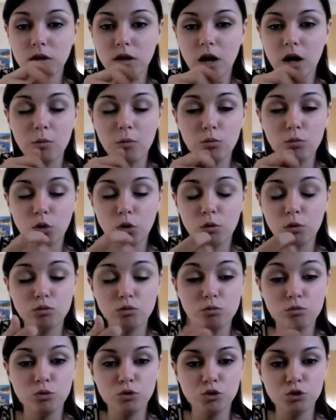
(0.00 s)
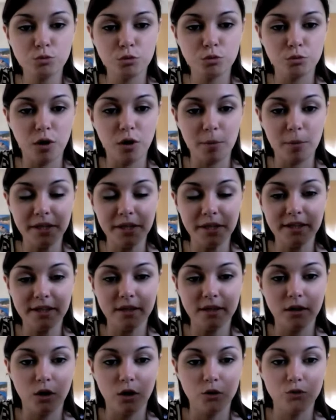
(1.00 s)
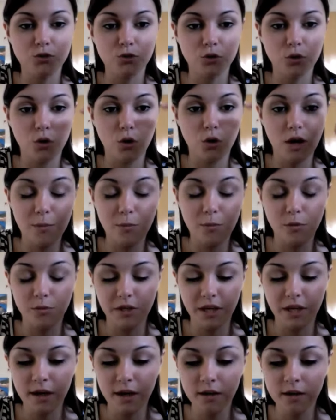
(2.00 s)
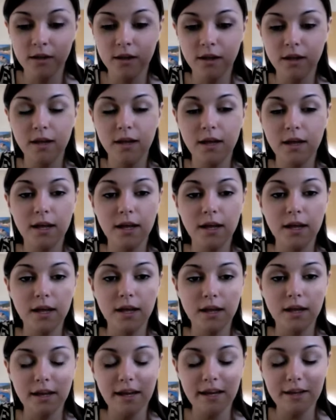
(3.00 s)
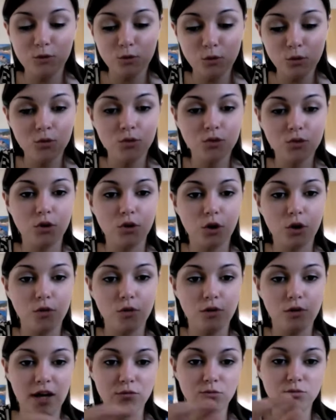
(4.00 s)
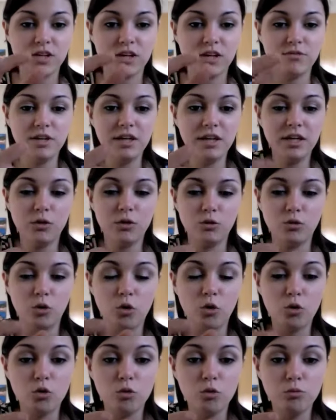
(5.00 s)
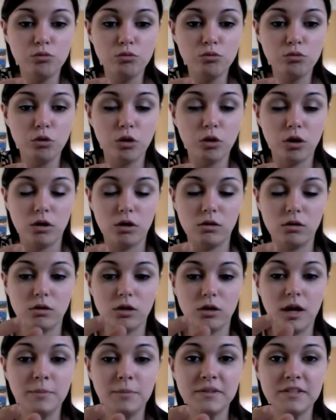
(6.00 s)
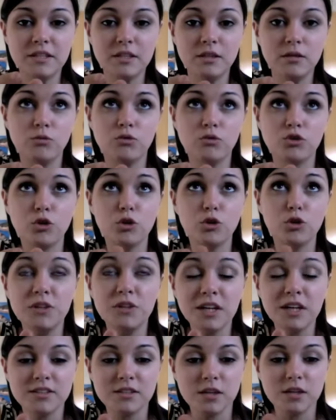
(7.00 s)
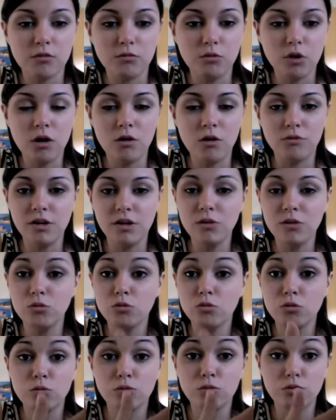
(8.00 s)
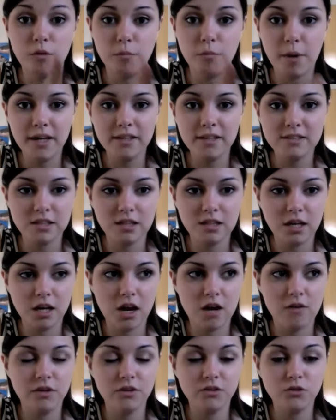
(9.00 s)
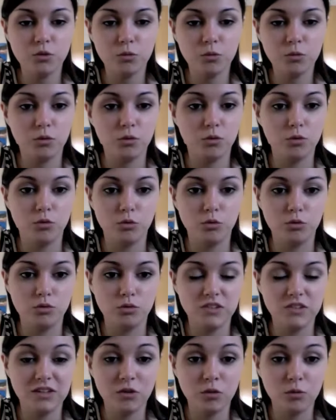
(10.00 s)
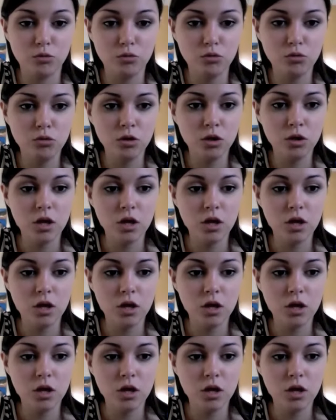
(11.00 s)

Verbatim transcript: embout euh, mousse pour pouvoir appliquer euh, sur la paupière. Et donc voilà, vous avez au bout un petit, une sorte de petit réservoir. En fait, vous ne pouvez pas accéder avec ce, cet embout.